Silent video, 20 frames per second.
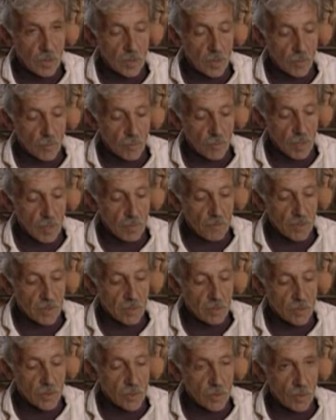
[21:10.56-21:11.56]
Gwóźdź
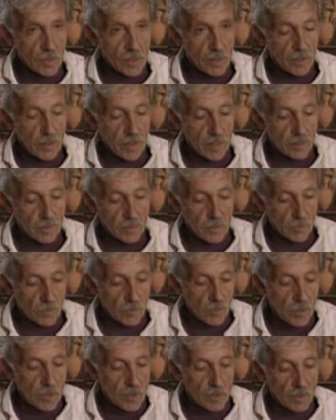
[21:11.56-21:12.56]
przeszedł przez
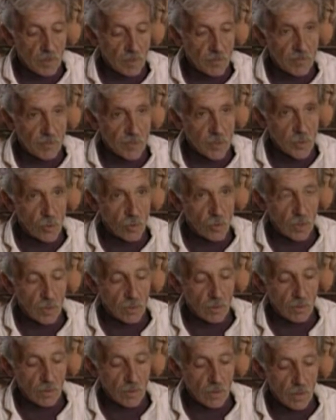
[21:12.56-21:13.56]
kość, potem przez
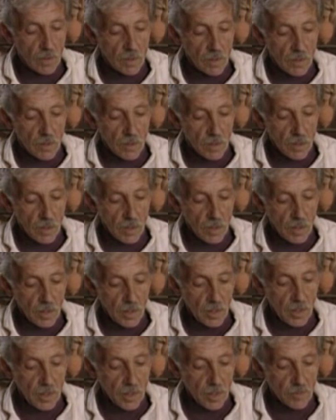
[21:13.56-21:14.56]
drzewo, a na
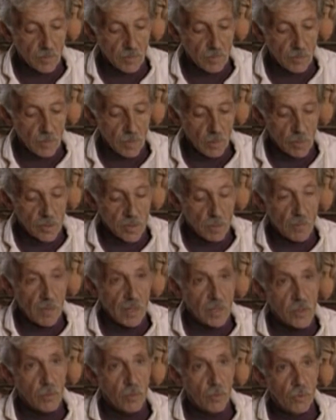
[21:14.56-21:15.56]
końcu został
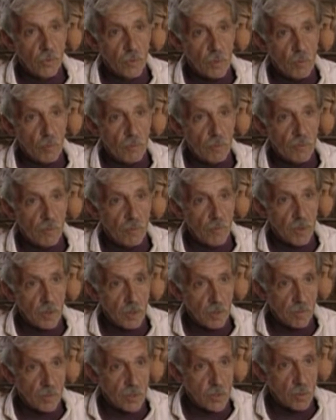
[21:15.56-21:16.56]
zagięty, aby nie
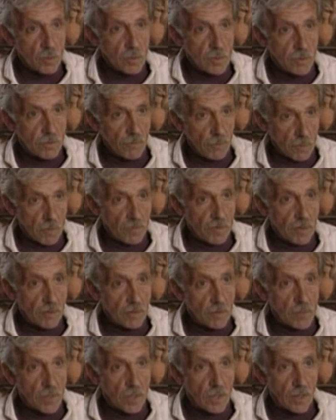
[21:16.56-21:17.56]
można go było
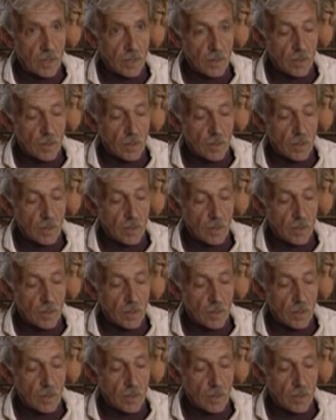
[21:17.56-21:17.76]
usunąć.